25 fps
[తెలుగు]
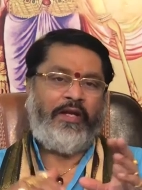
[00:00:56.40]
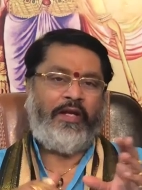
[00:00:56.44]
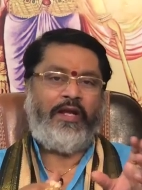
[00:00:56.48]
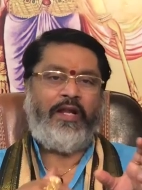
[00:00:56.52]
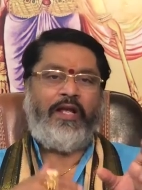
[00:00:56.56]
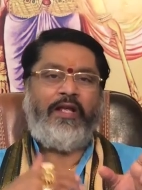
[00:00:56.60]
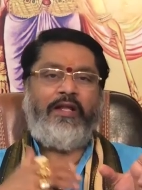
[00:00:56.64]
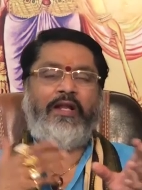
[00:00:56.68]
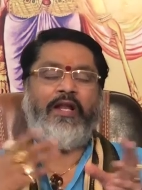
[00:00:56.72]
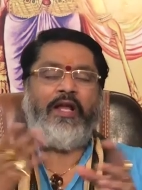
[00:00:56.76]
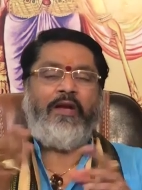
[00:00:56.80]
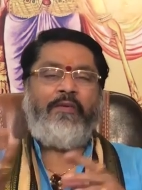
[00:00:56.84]

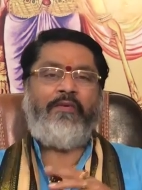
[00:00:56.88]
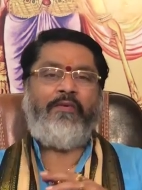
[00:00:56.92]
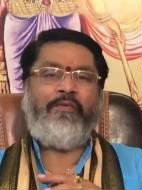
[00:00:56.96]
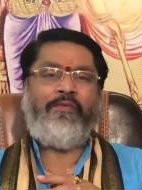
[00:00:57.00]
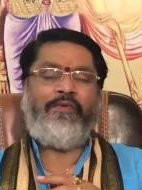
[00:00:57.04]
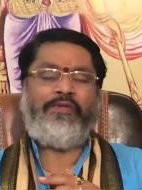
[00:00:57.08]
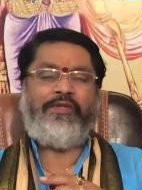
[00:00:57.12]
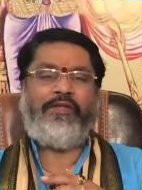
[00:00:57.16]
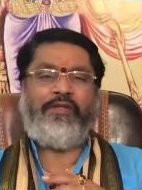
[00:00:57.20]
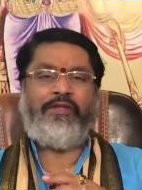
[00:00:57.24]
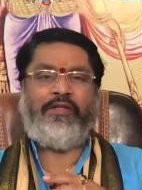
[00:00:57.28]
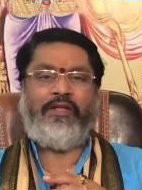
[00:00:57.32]
ఎలా లాభం
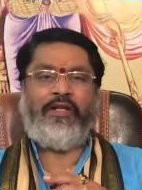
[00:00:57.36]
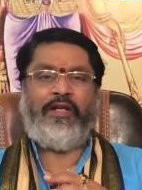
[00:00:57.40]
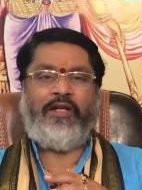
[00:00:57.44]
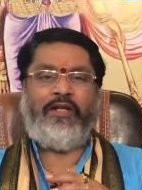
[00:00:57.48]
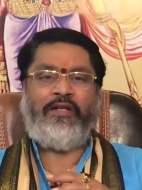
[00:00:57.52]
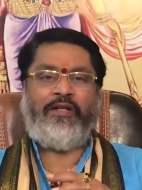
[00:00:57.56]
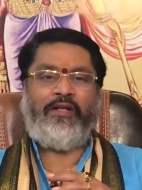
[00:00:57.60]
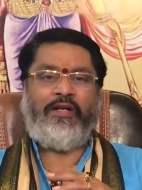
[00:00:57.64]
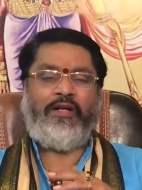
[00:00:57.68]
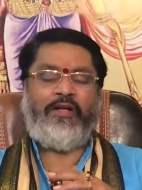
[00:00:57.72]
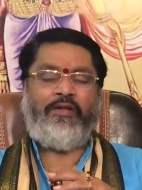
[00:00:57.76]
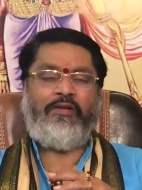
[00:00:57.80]
వచ్చిందా
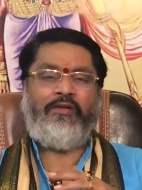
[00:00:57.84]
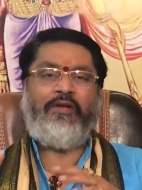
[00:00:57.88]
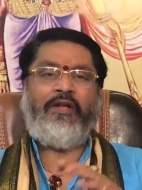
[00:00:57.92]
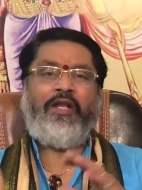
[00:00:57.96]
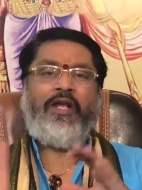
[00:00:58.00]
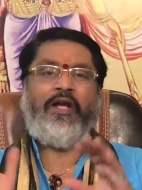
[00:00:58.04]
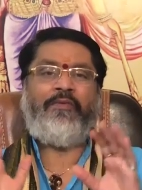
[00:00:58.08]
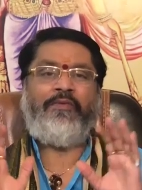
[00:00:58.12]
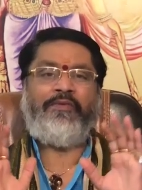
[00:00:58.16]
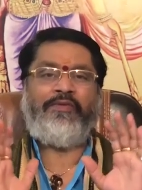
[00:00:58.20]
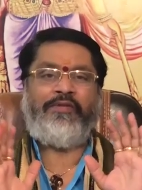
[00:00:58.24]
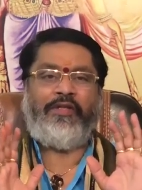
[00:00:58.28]
అనేది కాదు
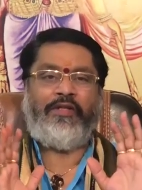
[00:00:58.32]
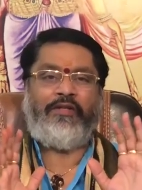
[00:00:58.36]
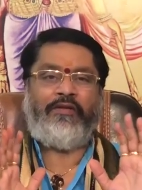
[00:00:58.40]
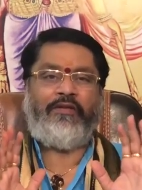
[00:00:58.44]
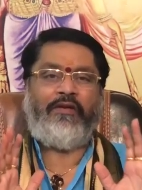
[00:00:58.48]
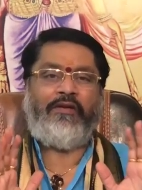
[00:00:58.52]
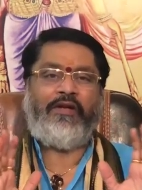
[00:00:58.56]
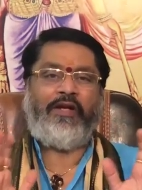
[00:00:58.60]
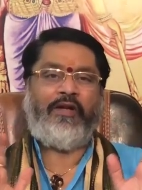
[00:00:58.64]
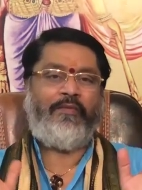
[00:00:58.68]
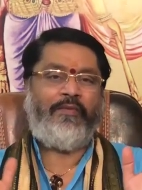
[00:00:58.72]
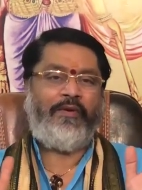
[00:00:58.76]
లాభం
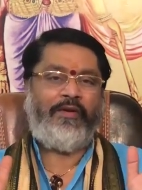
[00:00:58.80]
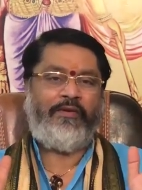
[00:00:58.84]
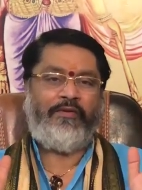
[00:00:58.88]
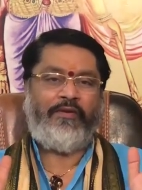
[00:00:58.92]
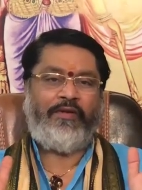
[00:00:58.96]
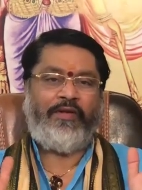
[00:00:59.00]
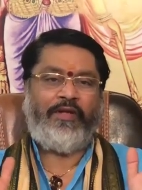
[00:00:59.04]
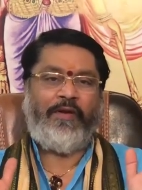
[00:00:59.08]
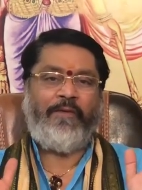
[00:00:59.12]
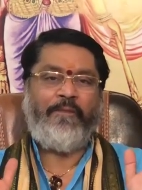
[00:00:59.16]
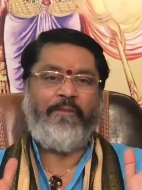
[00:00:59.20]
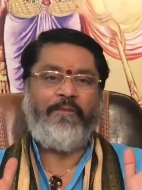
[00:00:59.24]
చేతిలో
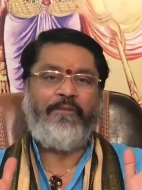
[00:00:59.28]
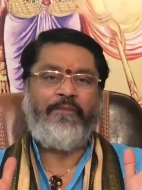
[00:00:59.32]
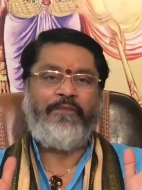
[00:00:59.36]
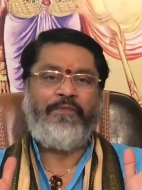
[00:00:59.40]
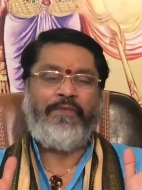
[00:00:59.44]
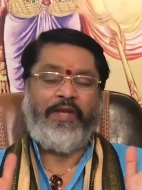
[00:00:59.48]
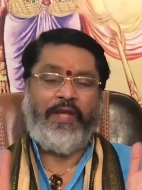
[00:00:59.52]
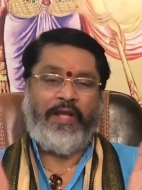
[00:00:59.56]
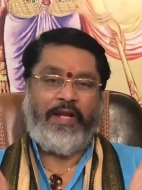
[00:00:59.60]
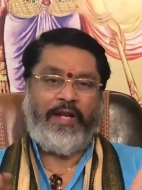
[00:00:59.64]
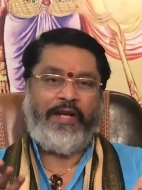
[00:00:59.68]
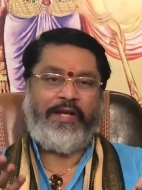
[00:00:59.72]
కనబడుతుంది
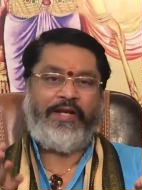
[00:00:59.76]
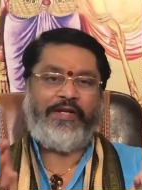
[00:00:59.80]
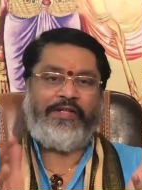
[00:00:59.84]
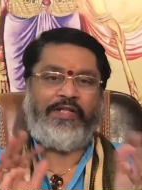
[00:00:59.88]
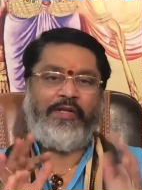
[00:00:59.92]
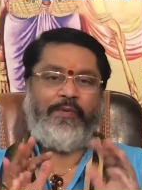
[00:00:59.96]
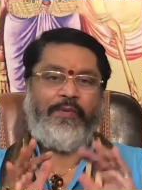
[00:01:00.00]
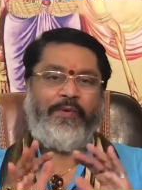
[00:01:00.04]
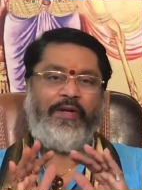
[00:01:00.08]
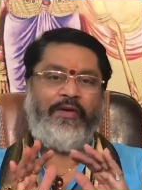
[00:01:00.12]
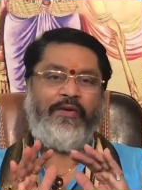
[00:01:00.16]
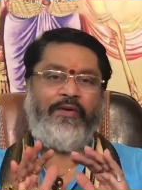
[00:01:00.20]
ఎలా
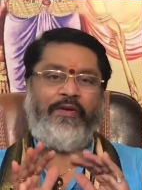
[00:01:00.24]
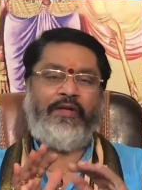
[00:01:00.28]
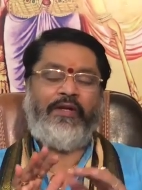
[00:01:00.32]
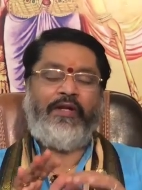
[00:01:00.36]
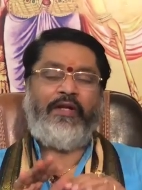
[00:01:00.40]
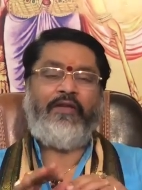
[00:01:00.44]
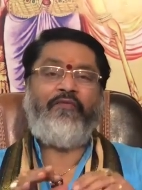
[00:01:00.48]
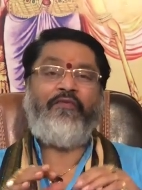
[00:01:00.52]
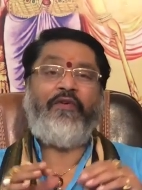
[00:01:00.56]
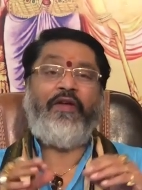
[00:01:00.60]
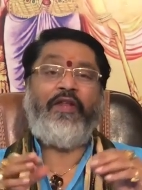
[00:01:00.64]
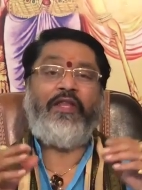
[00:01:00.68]
కష్టపడ్డా అనేది
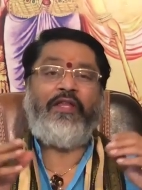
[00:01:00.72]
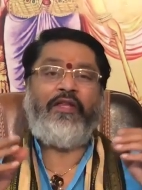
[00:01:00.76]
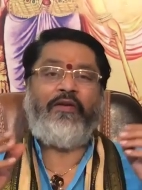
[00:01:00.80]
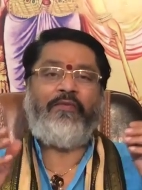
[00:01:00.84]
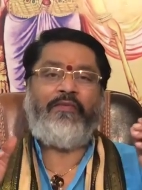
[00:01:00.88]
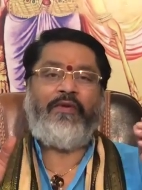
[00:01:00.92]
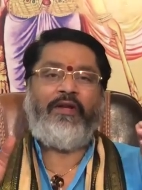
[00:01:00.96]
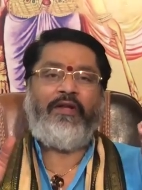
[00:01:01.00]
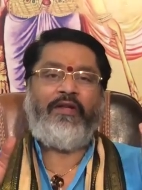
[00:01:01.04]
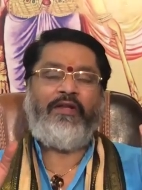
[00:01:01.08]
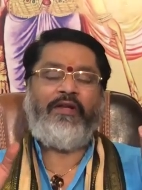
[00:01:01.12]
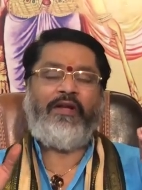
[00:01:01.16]
కాదు
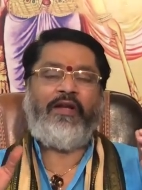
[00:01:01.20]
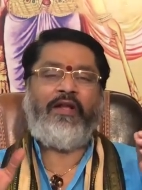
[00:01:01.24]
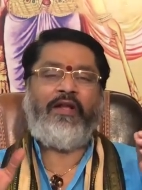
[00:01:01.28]
ఫలితం అనేది